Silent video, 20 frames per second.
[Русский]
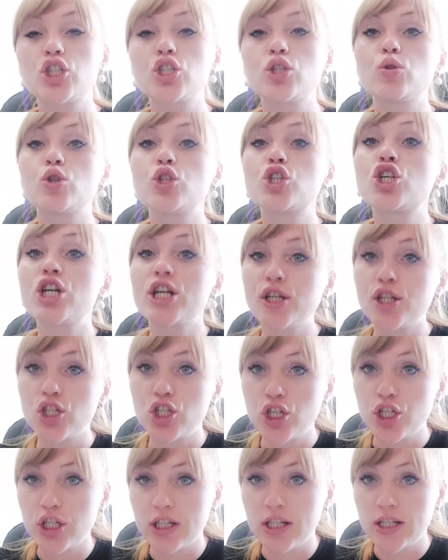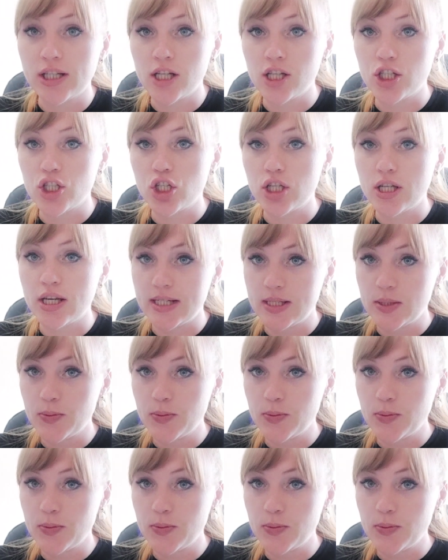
что женщина должна